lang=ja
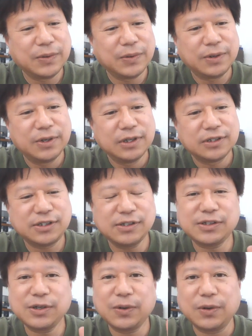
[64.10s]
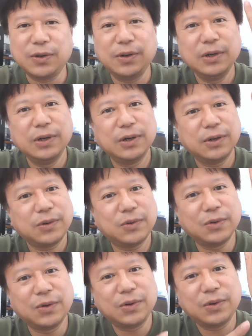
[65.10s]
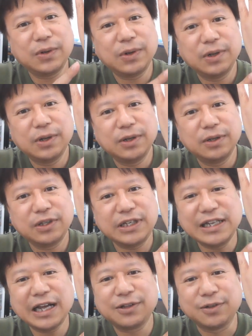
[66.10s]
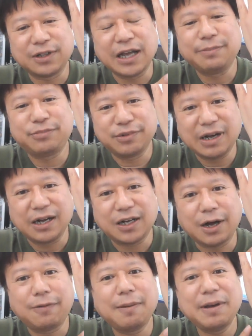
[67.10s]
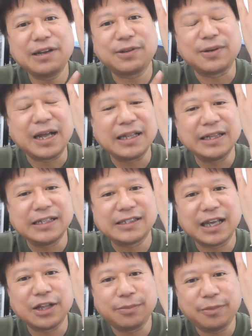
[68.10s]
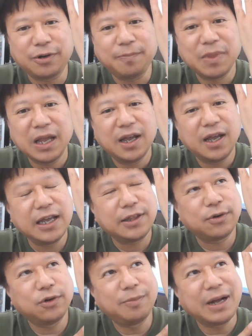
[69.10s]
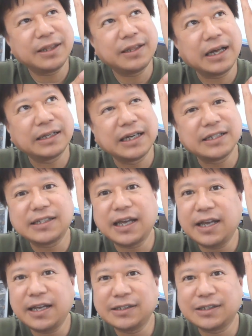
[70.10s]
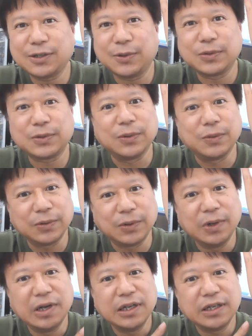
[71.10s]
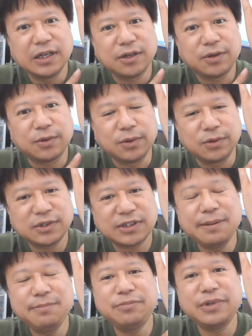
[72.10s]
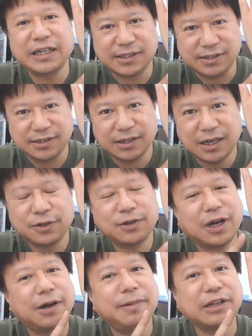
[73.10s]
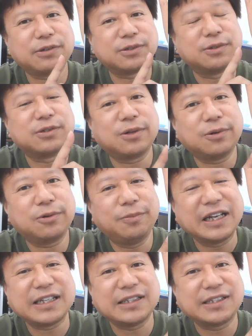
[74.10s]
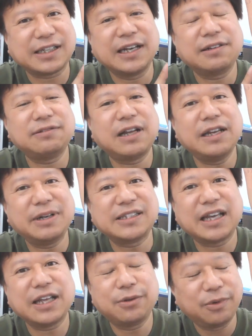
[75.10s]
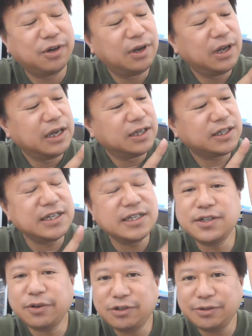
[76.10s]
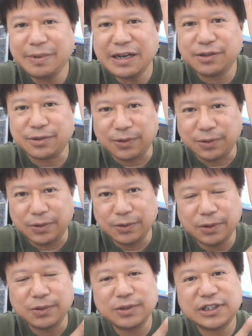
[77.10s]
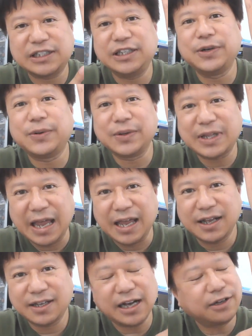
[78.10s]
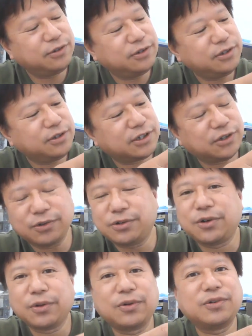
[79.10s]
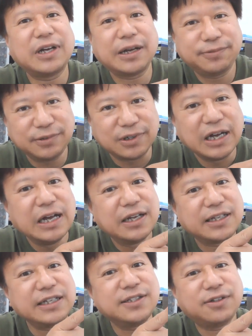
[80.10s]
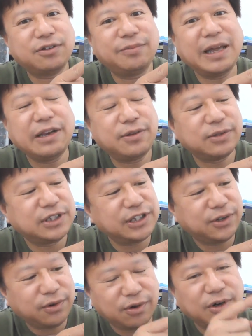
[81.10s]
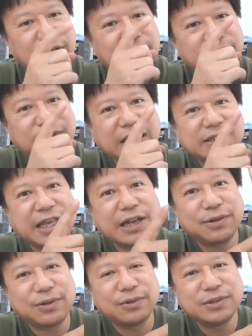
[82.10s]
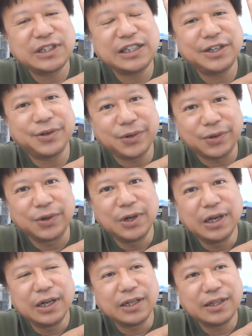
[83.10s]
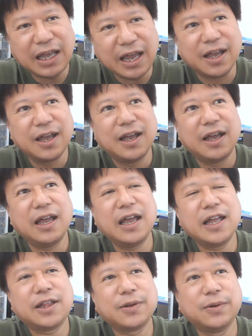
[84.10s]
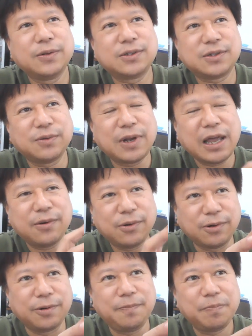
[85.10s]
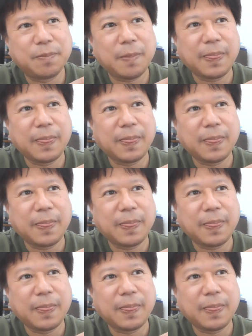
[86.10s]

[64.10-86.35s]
と、通常、この疑難のタイプは革ベルトなんですけども、えっ、ー、と、5万7千円相当のこのステンブレス、あの革ベルトそうするとごめんなさい、つかなくなりますけども、金属ベルトの使用で、逆流図のクロノグラフ、金属ベルト使用、裏スケルトン使用で、えっ、ー、と、それを